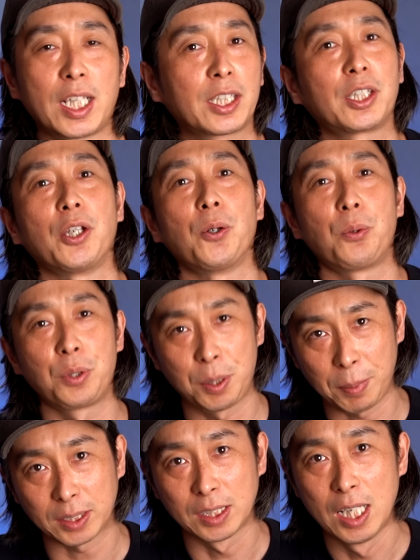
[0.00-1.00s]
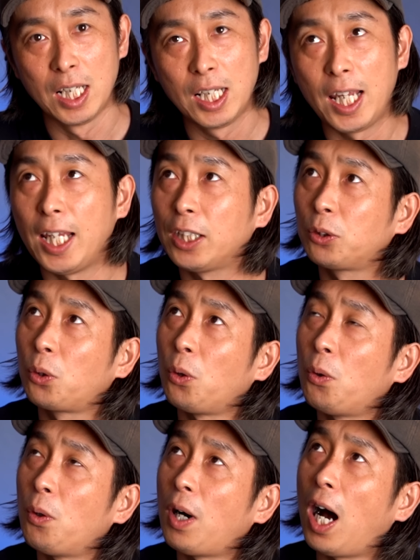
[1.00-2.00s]
なっております。えっ
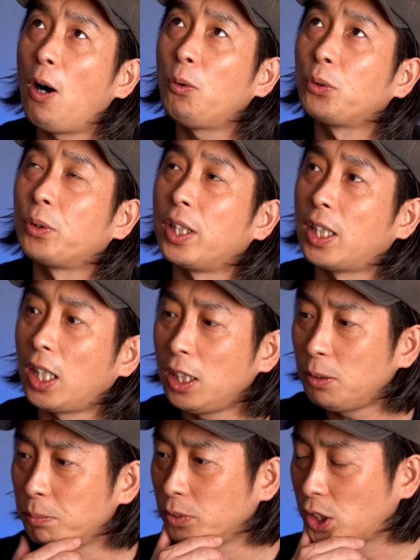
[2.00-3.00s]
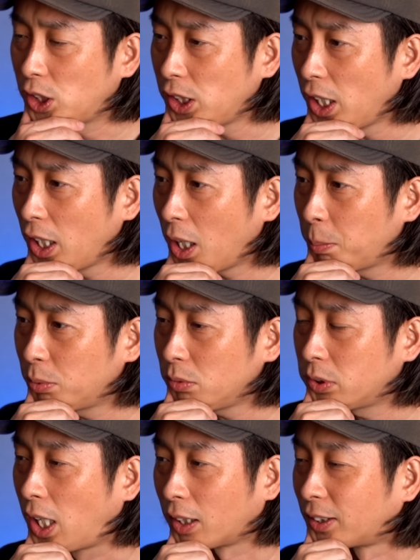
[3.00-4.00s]
と、青のね、何、
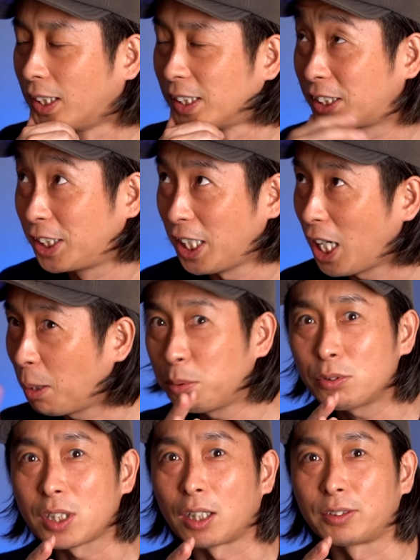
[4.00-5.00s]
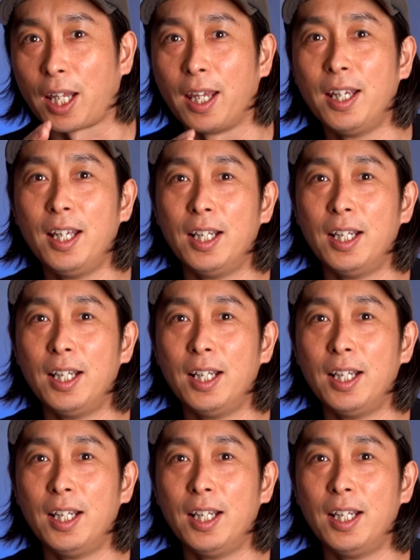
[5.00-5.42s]
シエラブルーじゃなくて、シエラブルーじゃなくて、